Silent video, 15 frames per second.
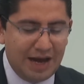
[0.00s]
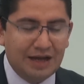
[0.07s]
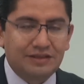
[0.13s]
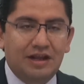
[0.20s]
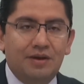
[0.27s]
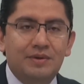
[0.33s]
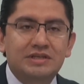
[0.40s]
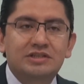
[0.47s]

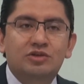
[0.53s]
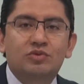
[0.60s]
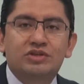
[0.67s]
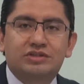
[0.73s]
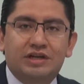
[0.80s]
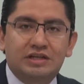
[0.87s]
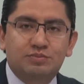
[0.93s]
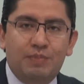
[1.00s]
a través de
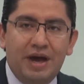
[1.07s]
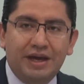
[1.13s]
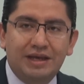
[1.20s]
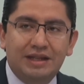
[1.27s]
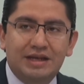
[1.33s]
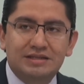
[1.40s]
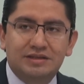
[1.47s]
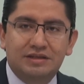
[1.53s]
nuestras
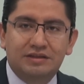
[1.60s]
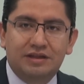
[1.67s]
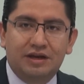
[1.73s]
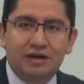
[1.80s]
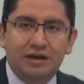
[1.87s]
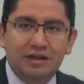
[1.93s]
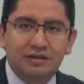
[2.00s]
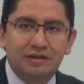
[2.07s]
páginas de
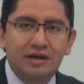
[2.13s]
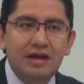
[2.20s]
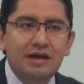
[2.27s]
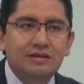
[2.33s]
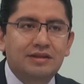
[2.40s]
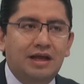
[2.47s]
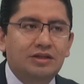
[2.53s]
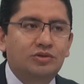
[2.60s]
Internet,
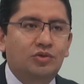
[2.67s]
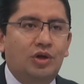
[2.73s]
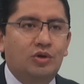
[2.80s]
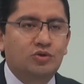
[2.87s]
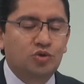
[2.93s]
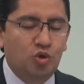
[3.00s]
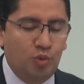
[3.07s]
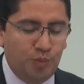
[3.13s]
tanto de
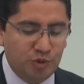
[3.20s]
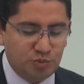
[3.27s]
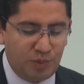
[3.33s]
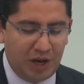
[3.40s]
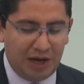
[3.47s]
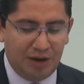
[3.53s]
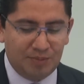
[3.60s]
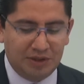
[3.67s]
los grupos
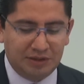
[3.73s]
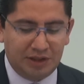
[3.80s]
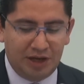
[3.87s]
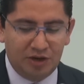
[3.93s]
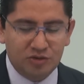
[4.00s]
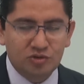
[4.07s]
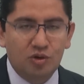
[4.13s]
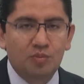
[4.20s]

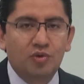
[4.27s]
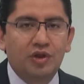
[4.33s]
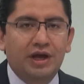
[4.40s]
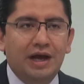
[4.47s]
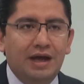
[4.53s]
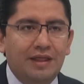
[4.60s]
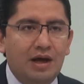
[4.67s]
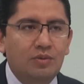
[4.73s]
parlamentarios como
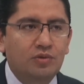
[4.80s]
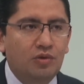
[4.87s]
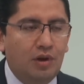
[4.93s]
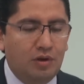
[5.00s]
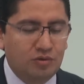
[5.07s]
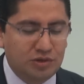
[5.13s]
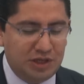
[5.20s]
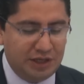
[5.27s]
de cada uno
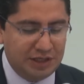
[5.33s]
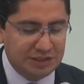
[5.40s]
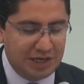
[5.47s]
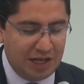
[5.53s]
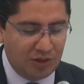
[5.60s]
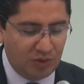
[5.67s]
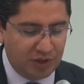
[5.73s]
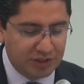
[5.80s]
de los
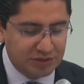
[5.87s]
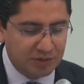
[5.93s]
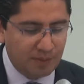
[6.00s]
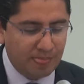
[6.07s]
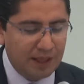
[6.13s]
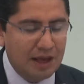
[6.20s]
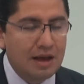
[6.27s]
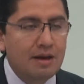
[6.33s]
legisladores,
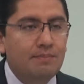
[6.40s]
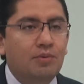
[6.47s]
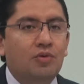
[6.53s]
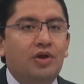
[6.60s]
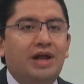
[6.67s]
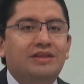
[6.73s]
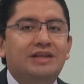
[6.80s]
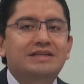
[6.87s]

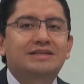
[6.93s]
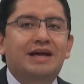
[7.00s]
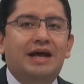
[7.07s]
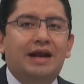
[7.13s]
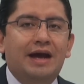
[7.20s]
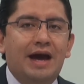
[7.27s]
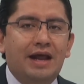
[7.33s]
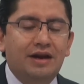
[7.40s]
podrán
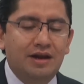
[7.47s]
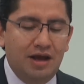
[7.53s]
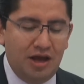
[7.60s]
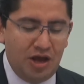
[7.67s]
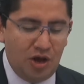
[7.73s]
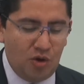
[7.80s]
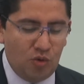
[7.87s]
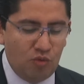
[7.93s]
descargar
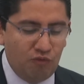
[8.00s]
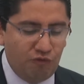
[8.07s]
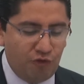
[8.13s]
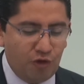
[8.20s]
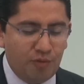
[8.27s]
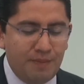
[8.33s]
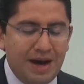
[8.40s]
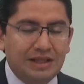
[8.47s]
un
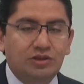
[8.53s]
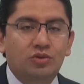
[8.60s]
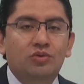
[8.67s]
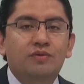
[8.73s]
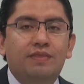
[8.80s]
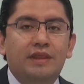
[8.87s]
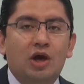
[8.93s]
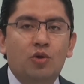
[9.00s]

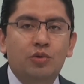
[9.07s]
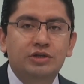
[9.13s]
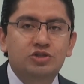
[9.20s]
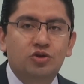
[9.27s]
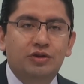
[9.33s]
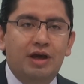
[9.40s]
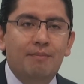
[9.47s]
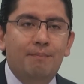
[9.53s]
formato de
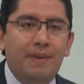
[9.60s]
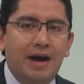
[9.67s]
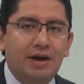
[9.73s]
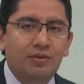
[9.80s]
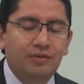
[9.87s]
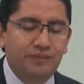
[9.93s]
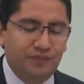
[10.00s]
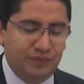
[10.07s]
juicio de
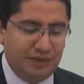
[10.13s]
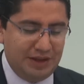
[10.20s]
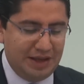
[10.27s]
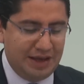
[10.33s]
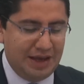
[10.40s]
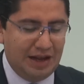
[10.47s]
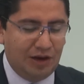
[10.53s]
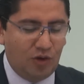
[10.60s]
amparo,
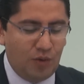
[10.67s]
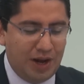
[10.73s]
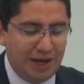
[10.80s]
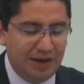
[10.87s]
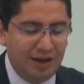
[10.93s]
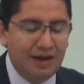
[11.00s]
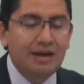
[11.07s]
el cual